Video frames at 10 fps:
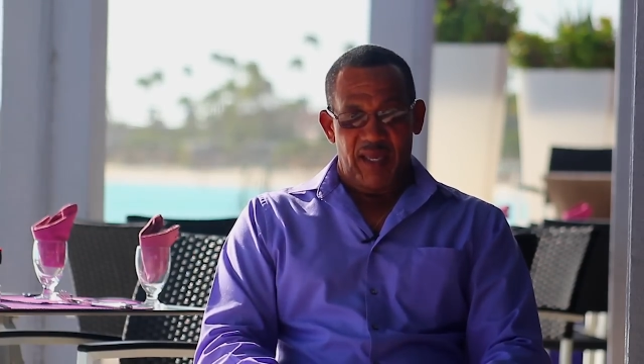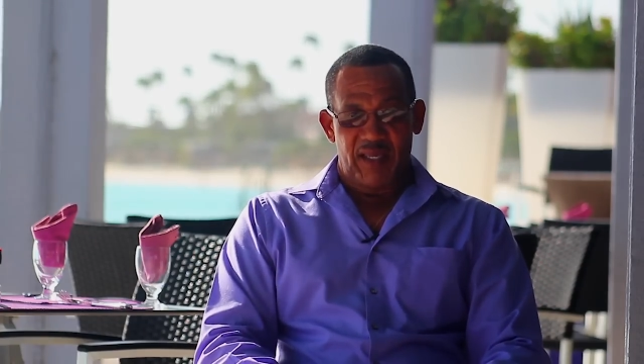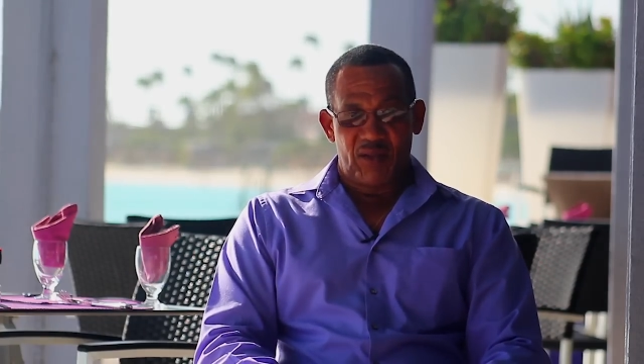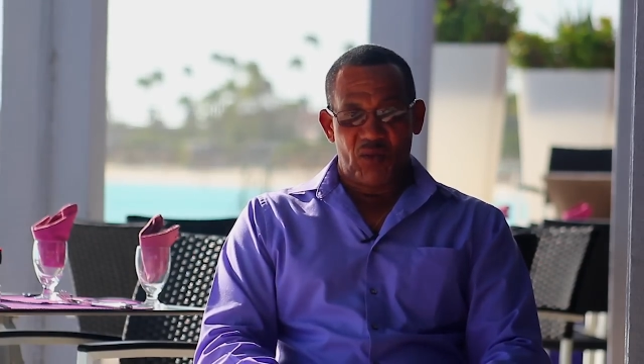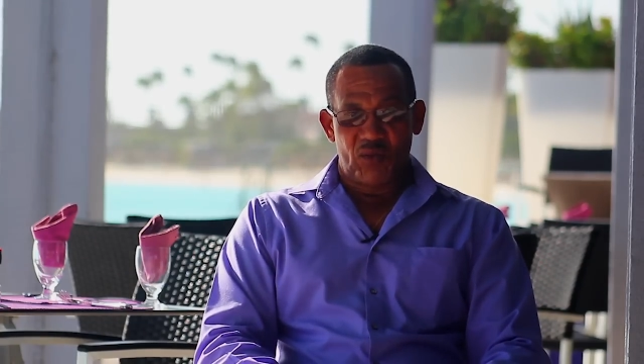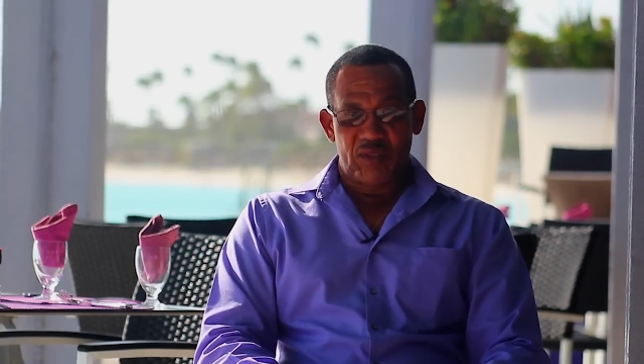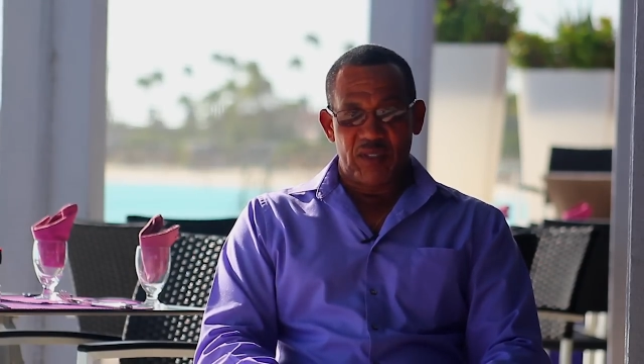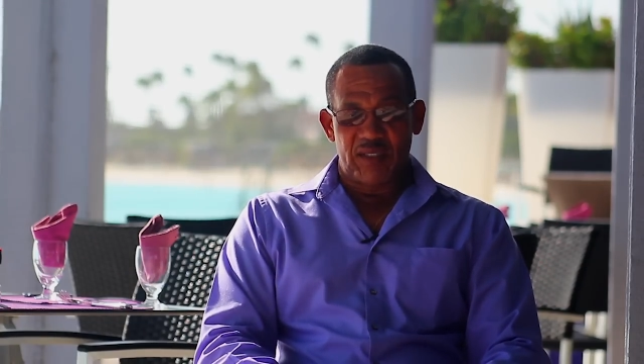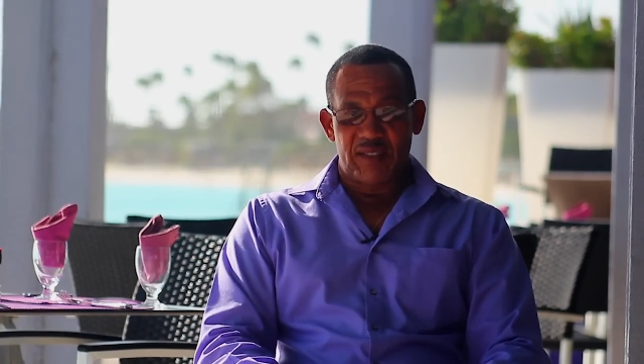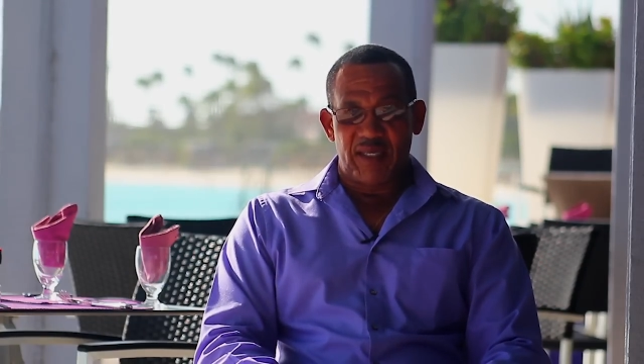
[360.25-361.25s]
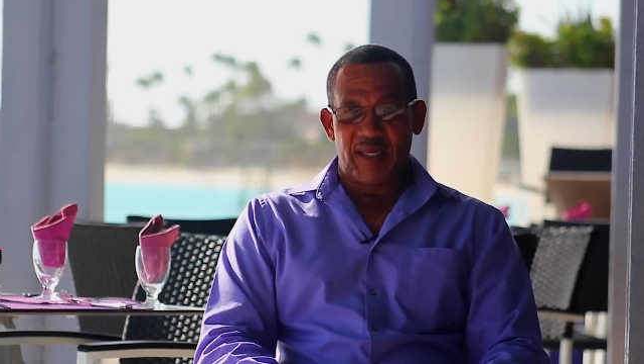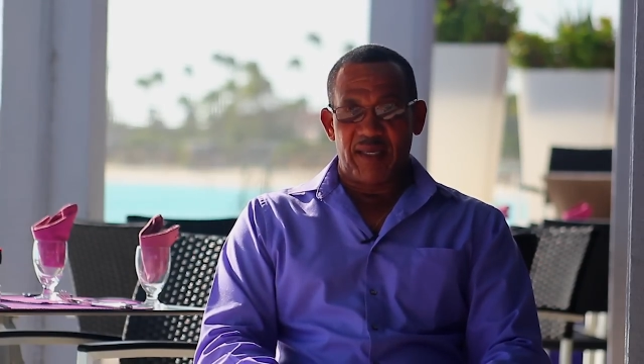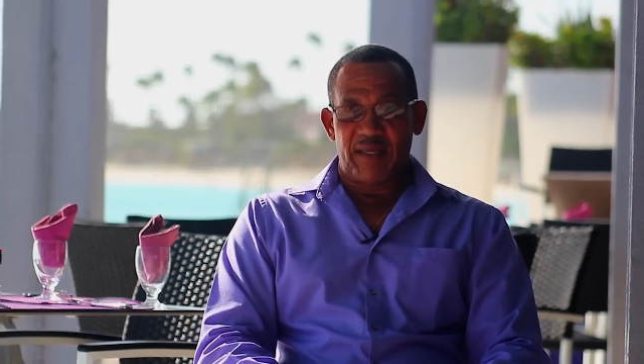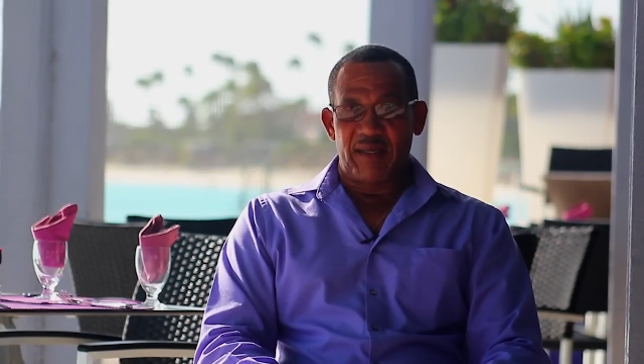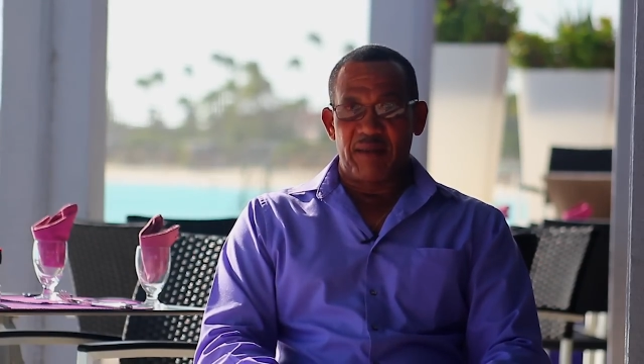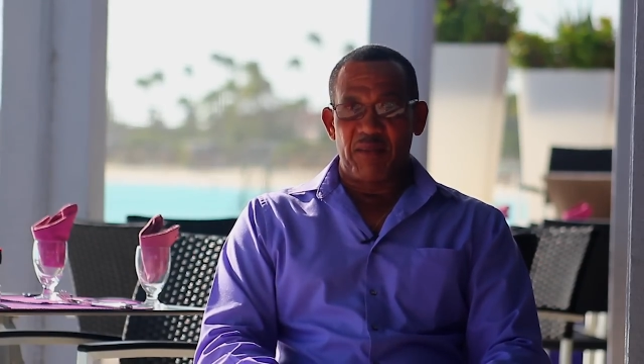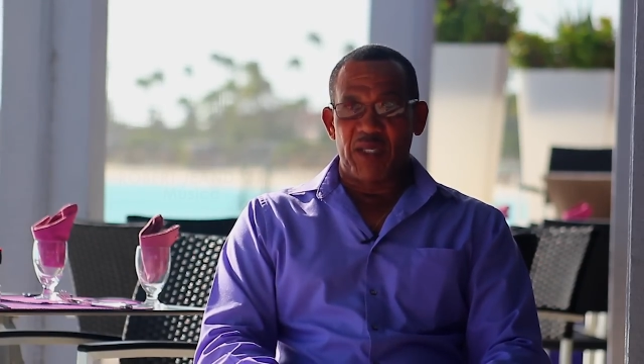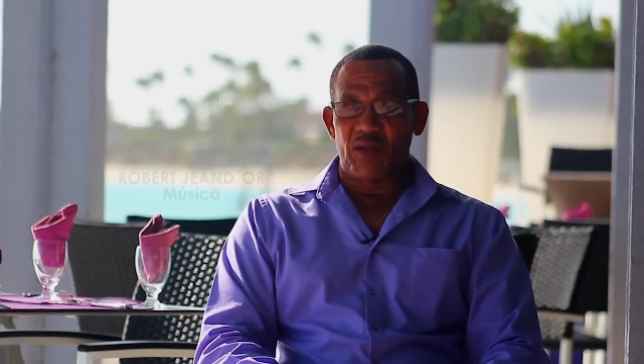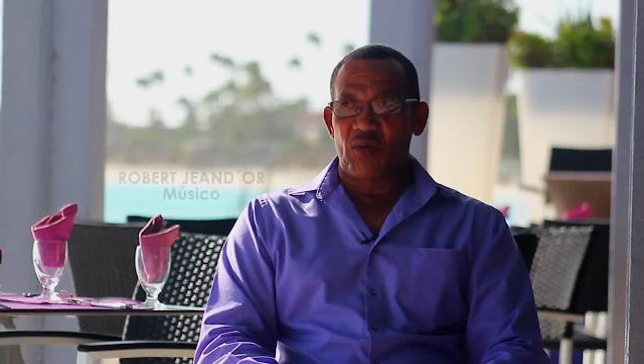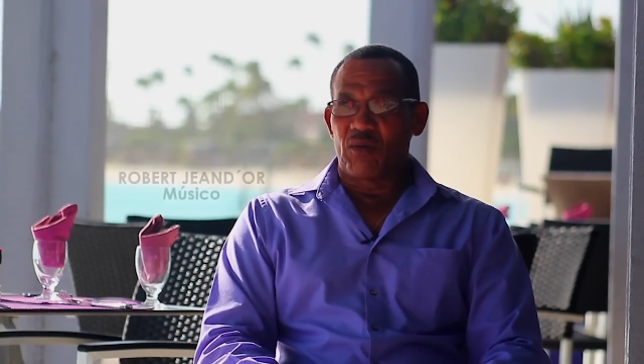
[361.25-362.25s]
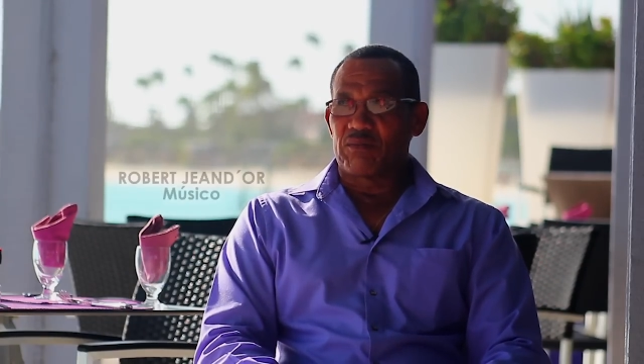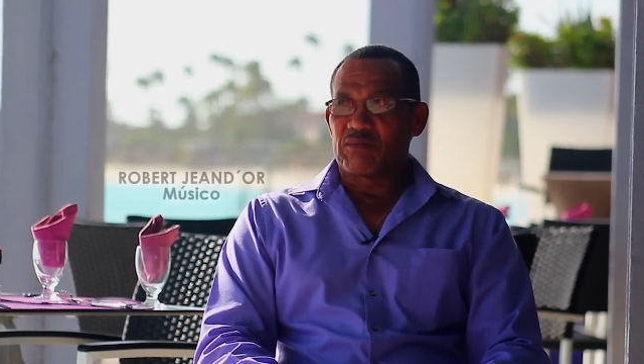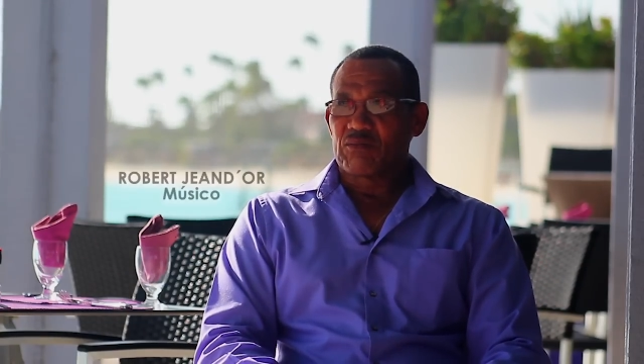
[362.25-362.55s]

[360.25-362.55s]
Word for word: Entonces me dijo,